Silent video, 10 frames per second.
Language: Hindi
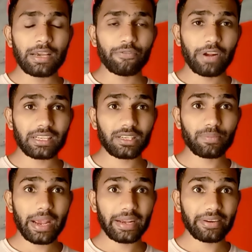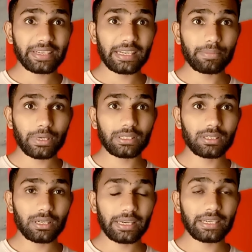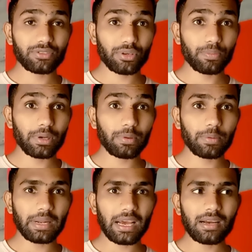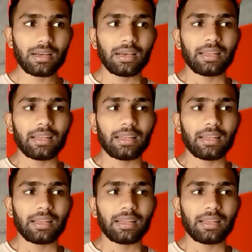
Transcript: फ्रेजर मैग्रिक ने बट एक ट्रिपल भी बना